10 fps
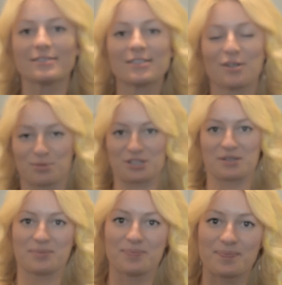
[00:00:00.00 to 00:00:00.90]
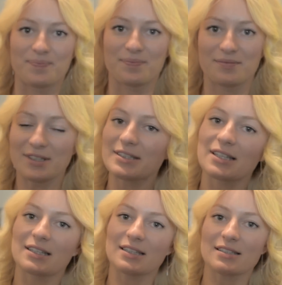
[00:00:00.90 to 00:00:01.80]
dobrze. I
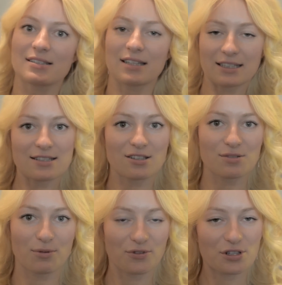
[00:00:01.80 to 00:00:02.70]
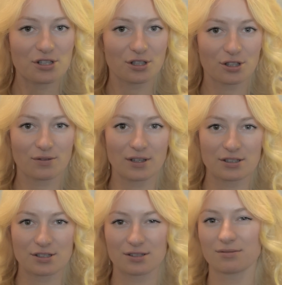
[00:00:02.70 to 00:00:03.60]
teraz taki sos powinien się gotować.
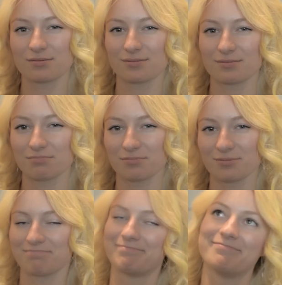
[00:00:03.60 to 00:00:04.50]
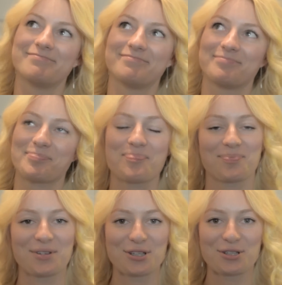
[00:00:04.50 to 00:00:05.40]
Hmm.
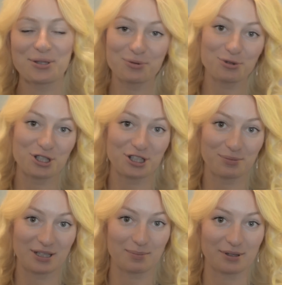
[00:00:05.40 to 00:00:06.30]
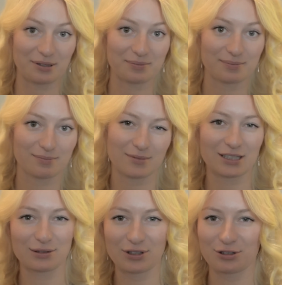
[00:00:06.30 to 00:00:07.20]
Im dłużej, tym lepiej.
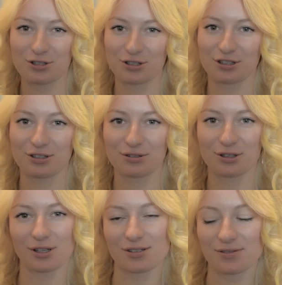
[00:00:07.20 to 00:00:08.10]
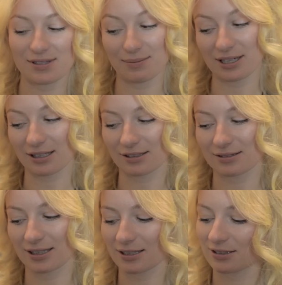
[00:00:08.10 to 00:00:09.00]
Tak dwie godziny to jest sam raz.
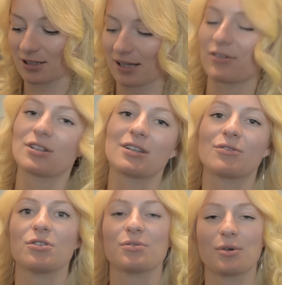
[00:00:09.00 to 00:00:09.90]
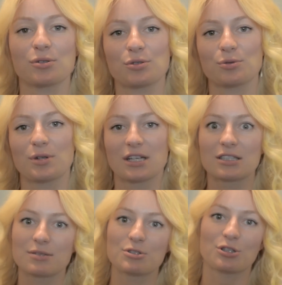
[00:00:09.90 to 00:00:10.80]
Taki zostawiony na wolnym ogniu,
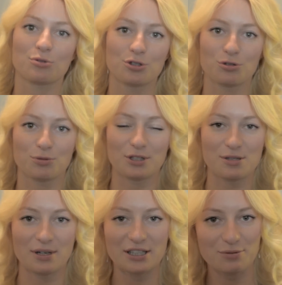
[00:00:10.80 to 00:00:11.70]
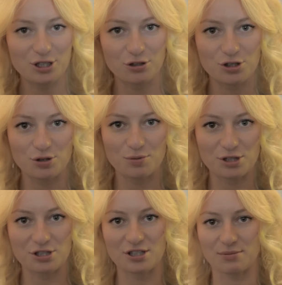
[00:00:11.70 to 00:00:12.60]
żeby się dusił, żeby te smaki przechodziły
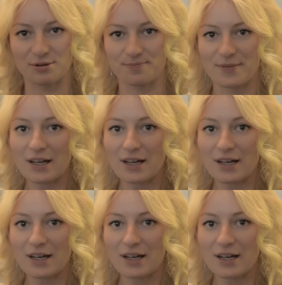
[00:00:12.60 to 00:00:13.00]
przez ciebie.